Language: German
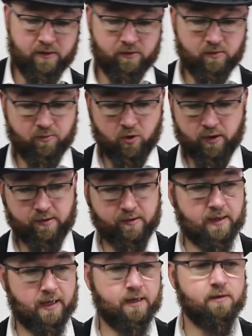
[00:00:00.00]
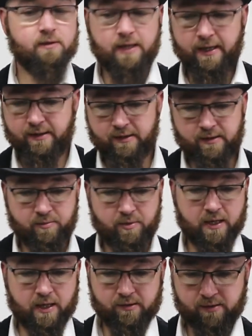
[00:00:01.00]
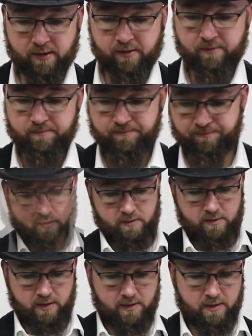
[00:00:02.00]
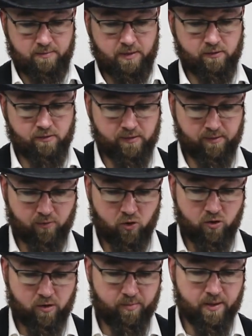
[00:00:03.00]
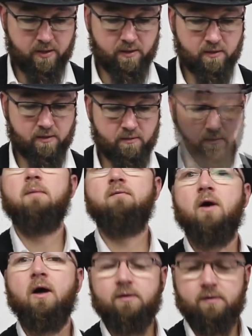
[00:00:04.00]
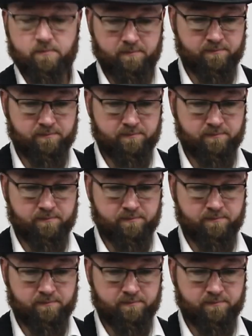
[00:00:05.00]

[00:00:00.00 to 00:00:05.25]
Zum Kotzen, ey. Technik, die begeistert denke hier mal zusammenknüppeln. Abfahrt.